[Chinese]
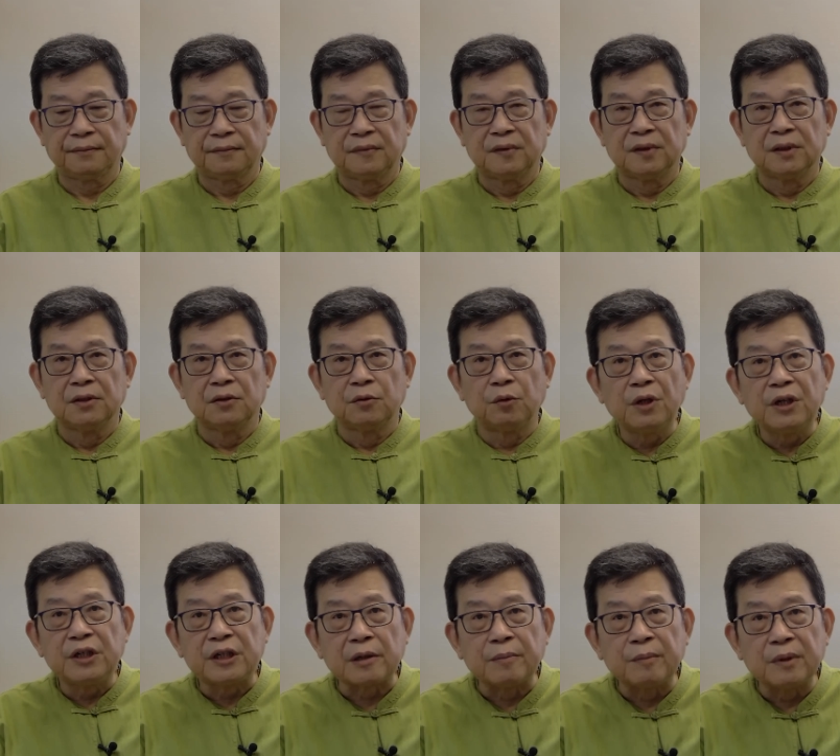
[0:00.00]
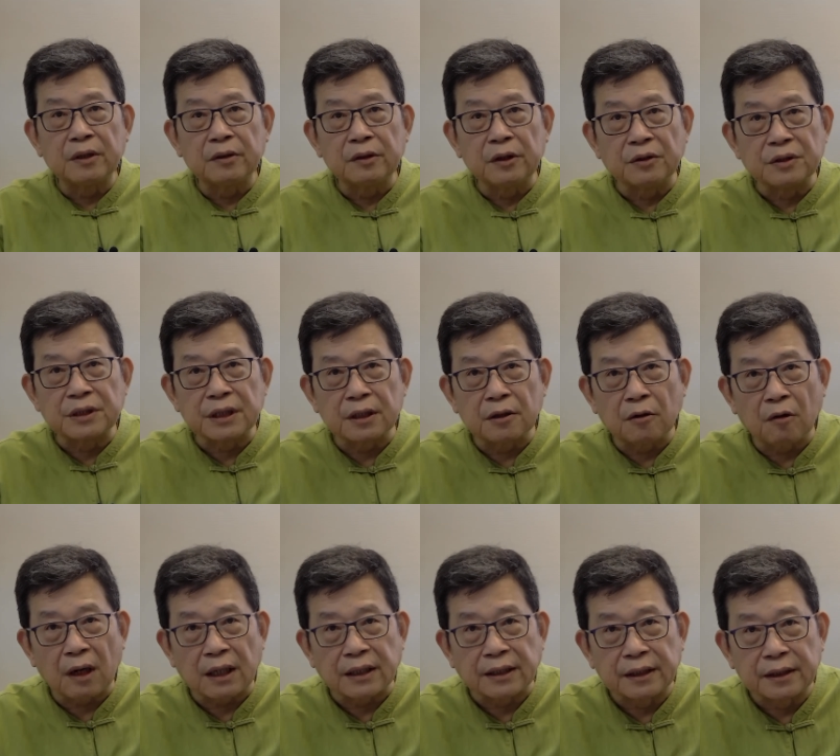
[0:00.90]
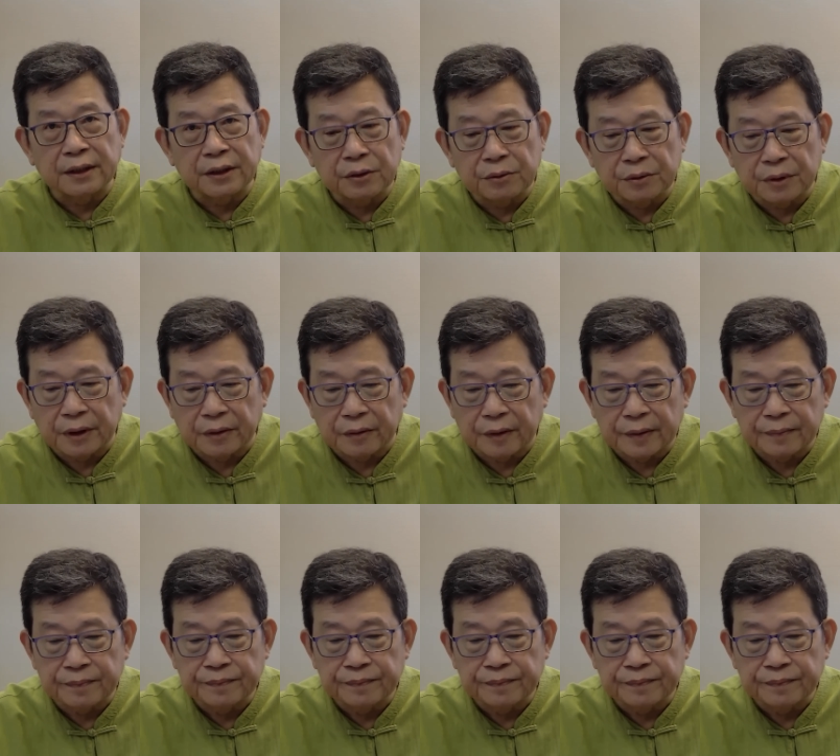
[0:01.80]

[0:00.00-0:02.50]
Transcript: 为什么有这个话题的诱头呢？